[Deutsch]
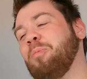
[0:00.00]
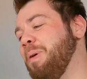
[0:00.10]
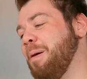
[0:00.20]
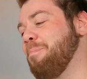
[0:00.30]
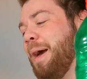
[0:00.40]
so ein
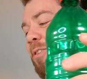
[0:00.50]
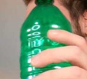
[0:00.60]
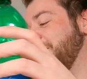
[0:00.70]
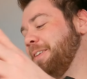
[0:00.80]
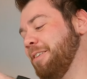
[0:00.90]
paar
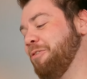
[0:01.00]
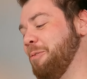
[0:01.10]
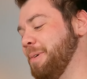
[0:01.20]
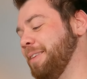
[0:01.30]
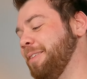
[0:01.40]

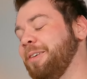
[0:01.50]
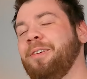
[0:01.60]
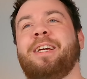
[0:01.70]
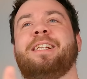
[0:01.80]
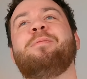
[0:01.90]

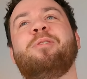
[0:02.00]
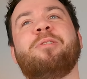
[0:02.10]
Background-Informationen. Ich liebe